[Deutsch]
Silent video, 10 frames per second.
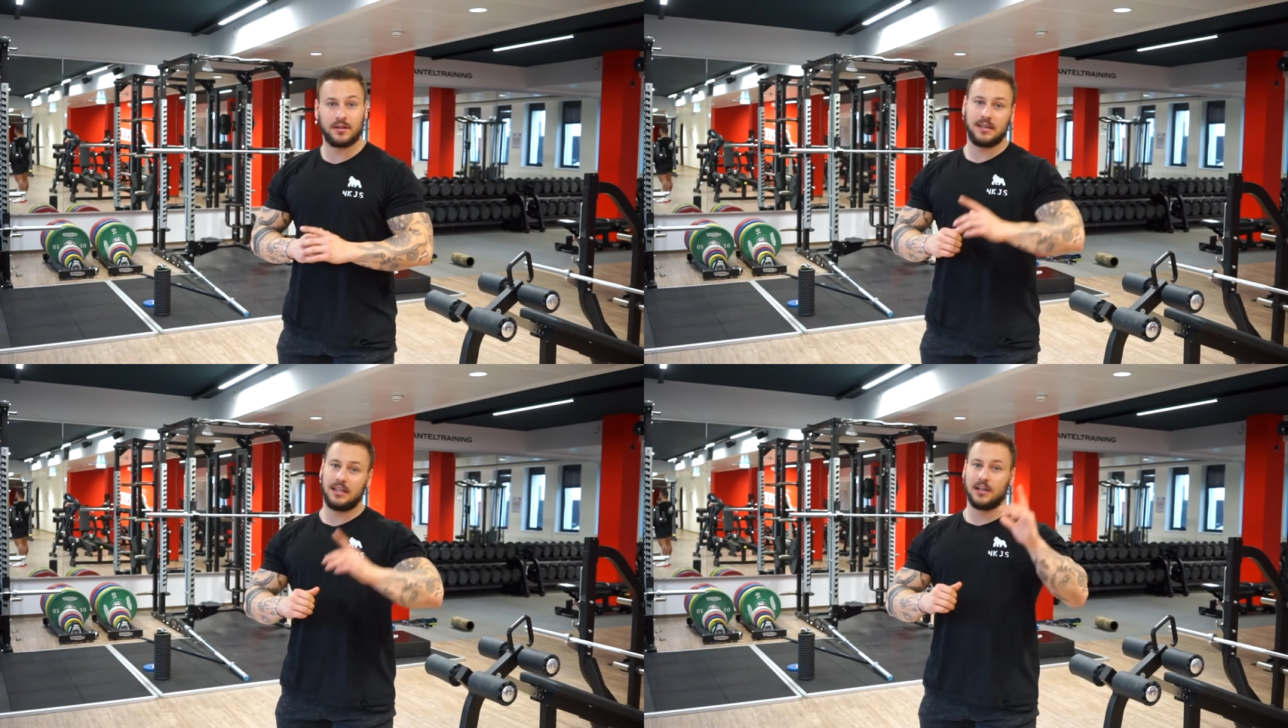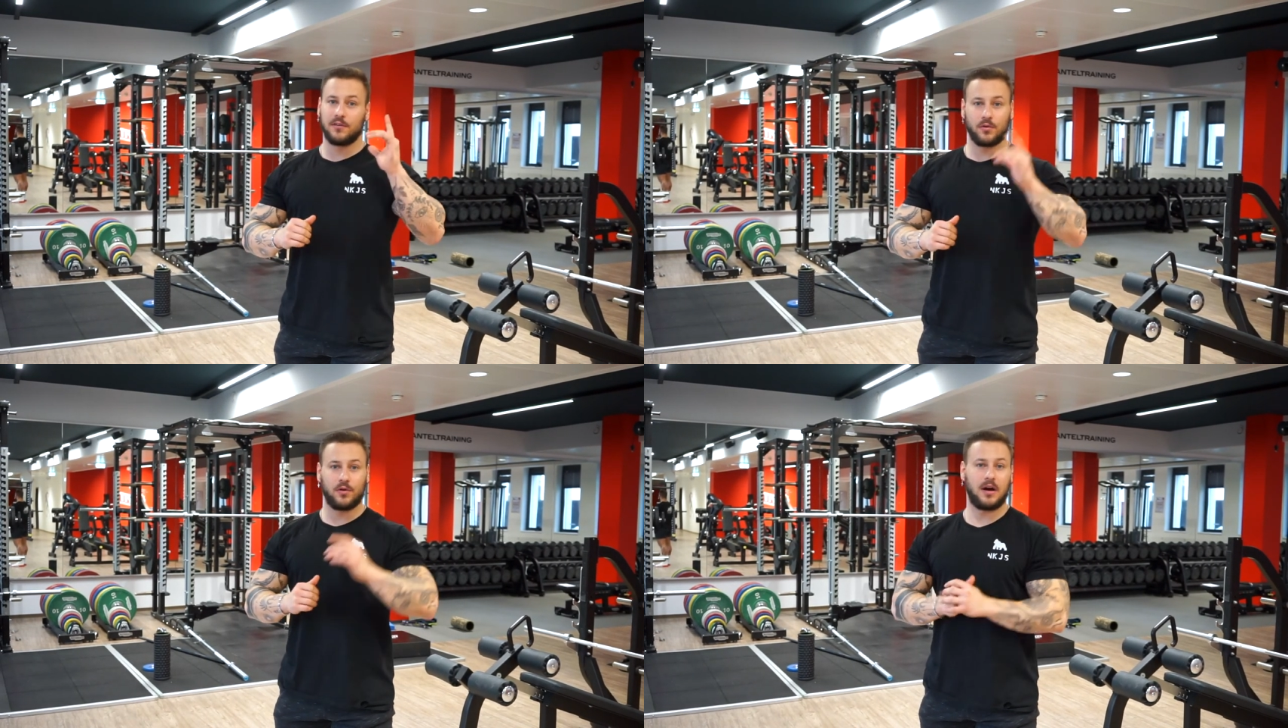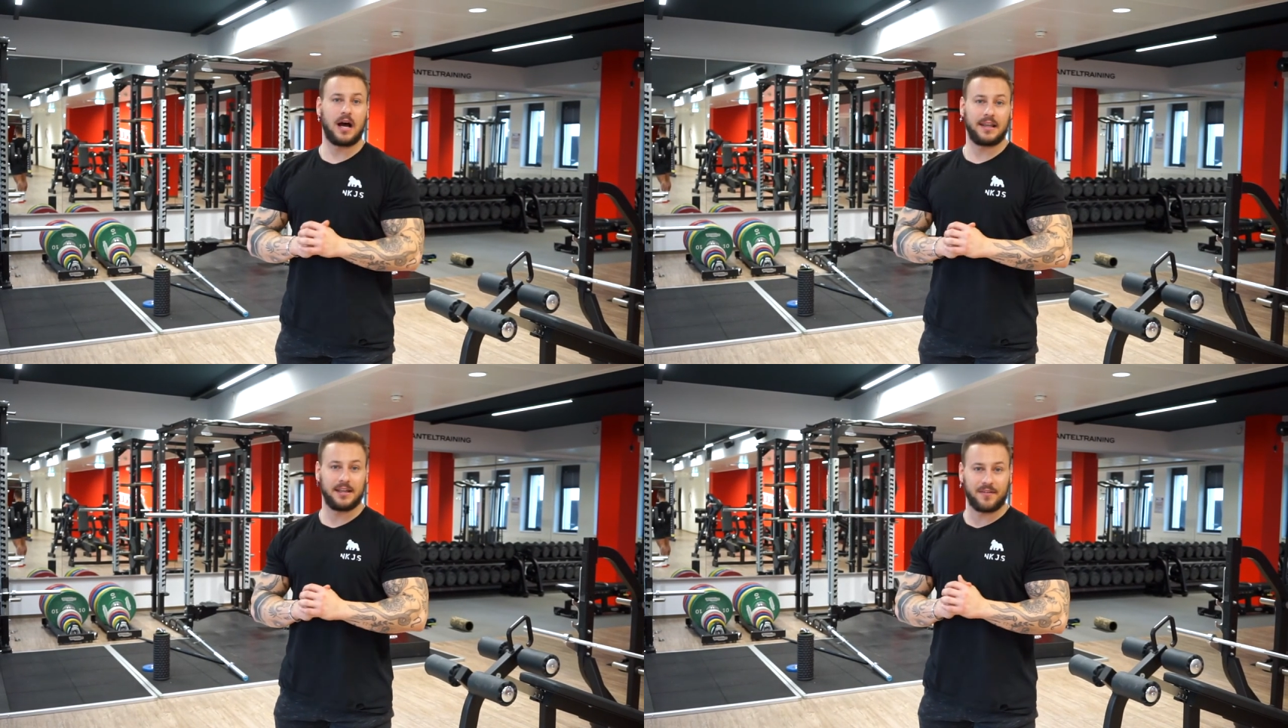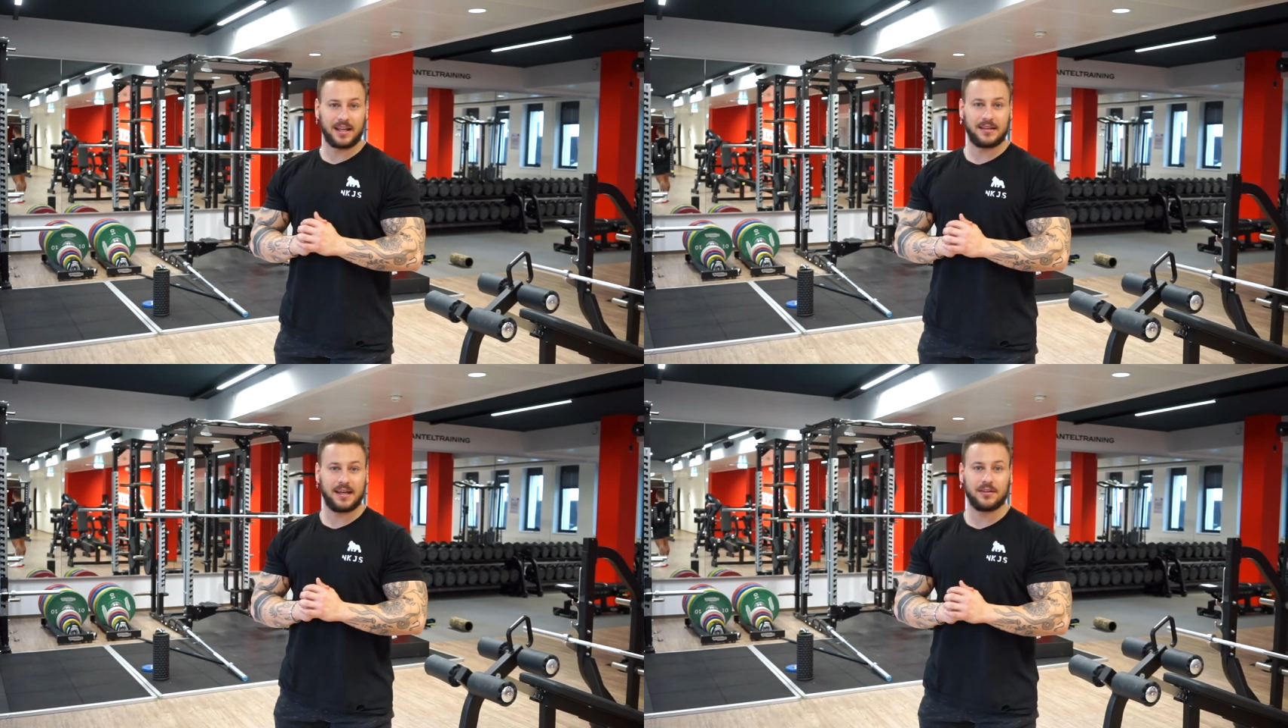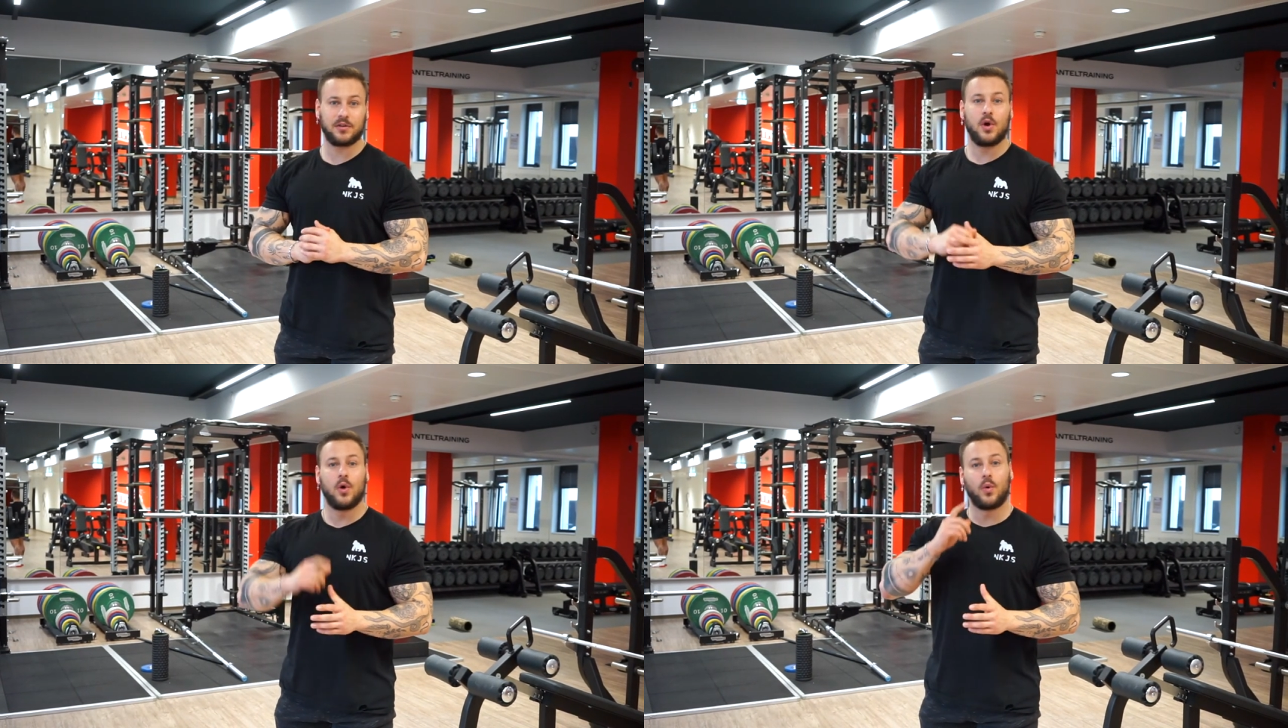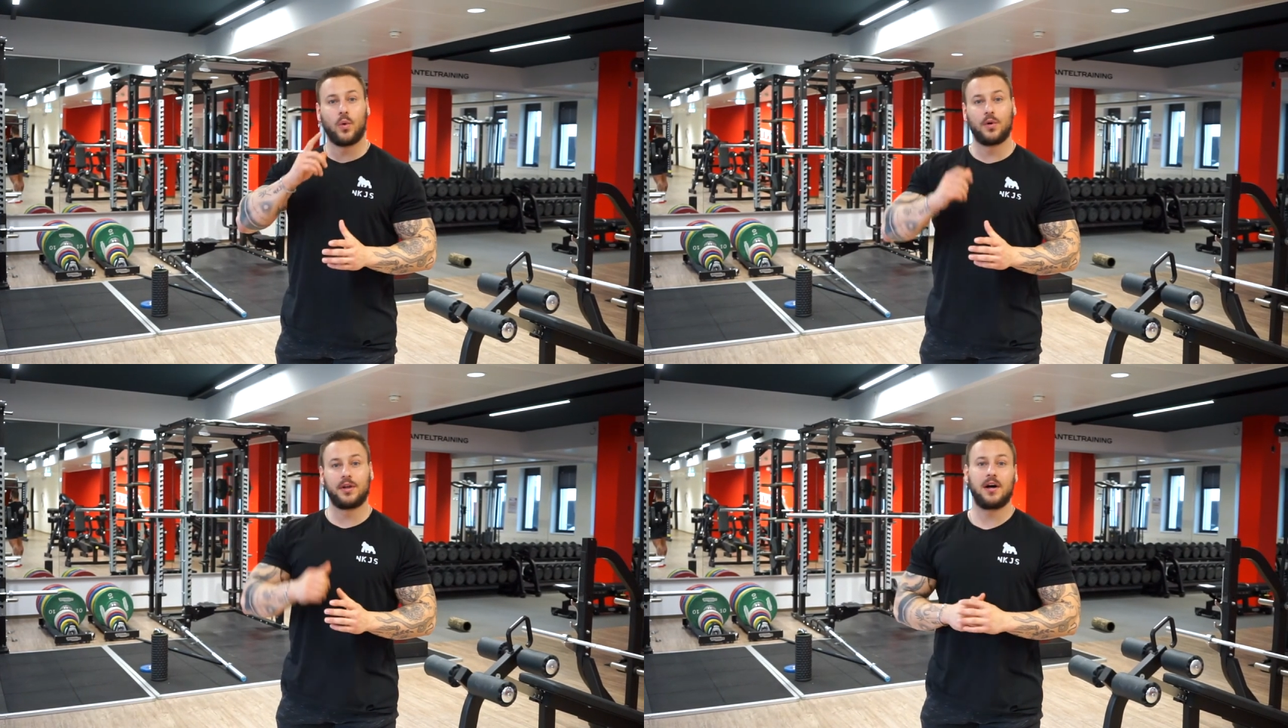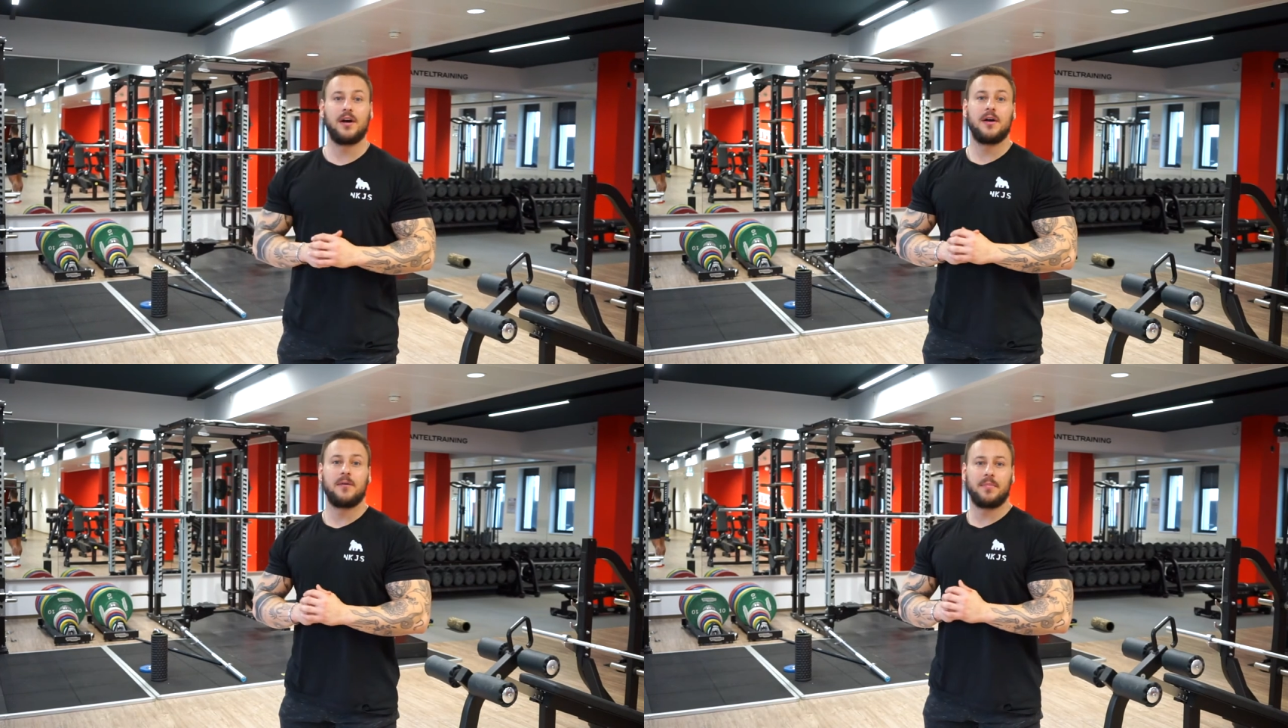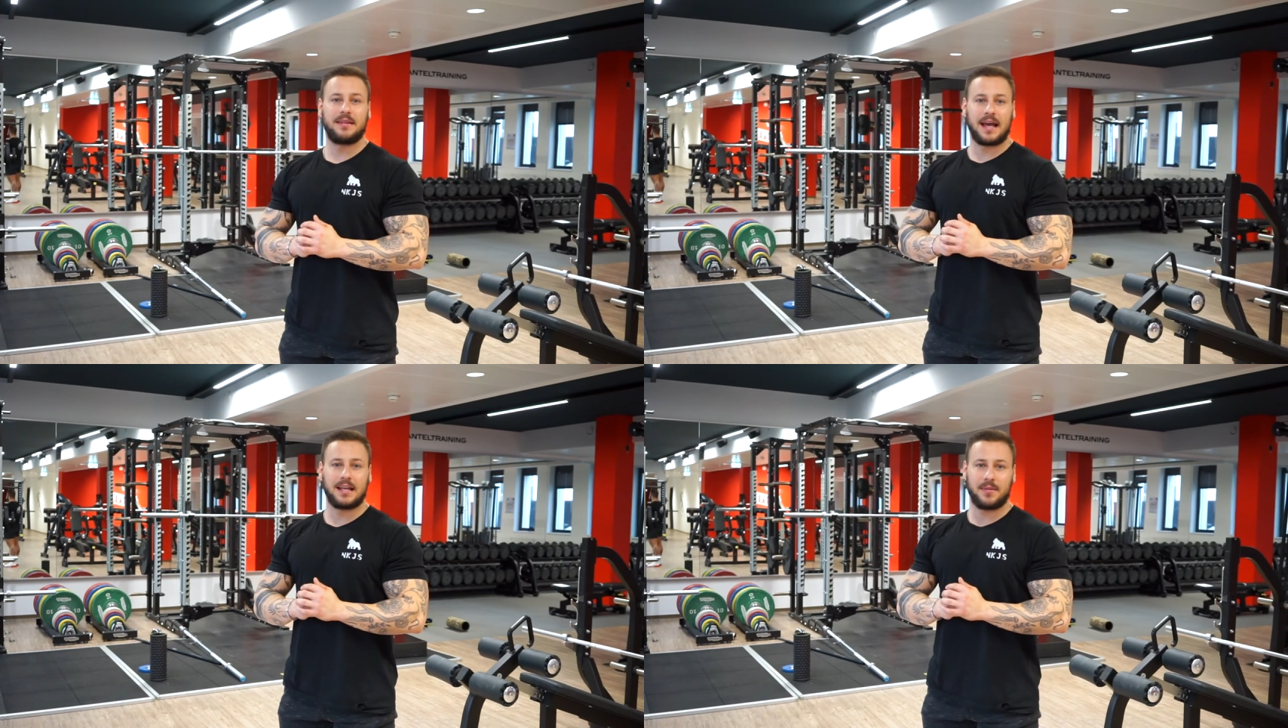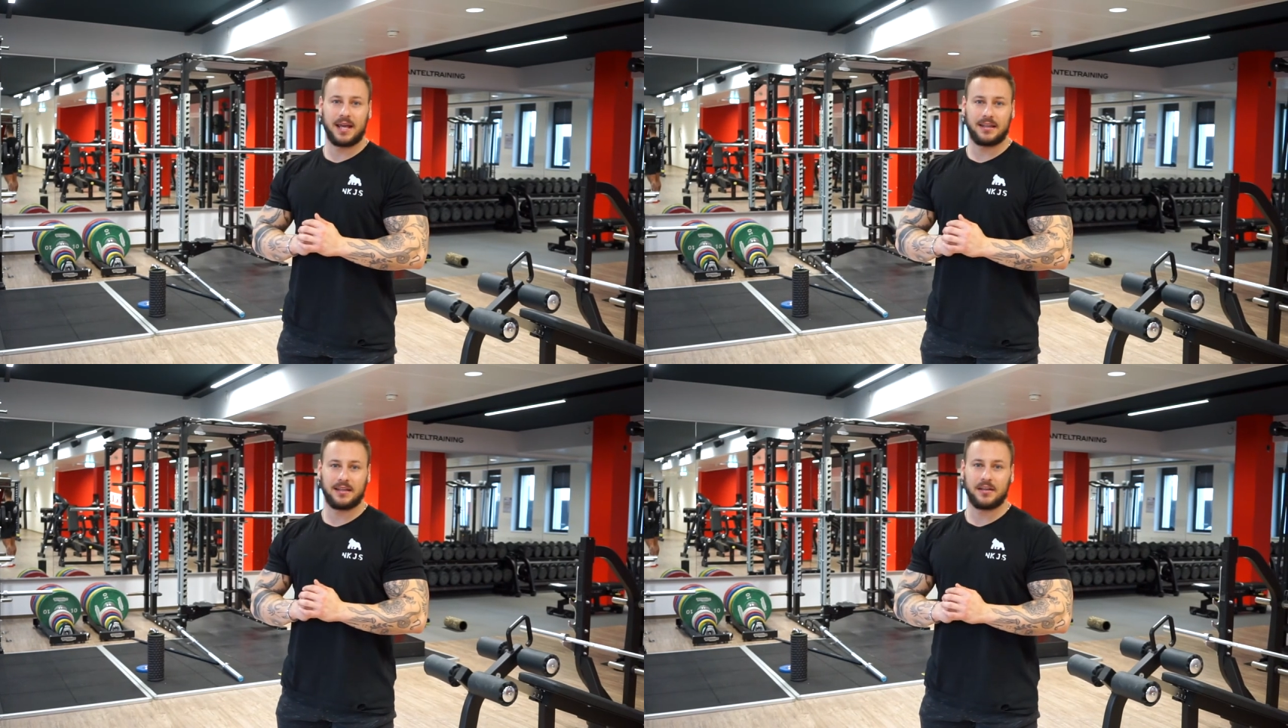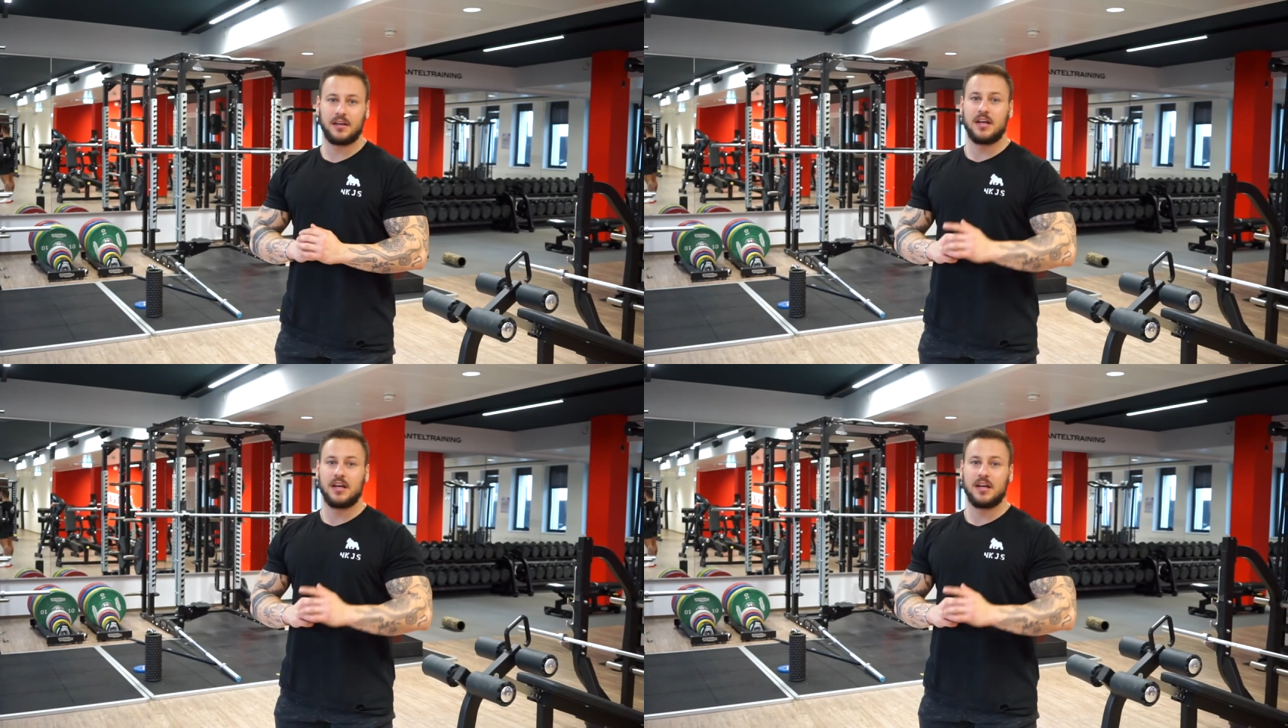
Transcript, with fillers: die irgendwo an der Wand hängt, oder mit deinem Handy.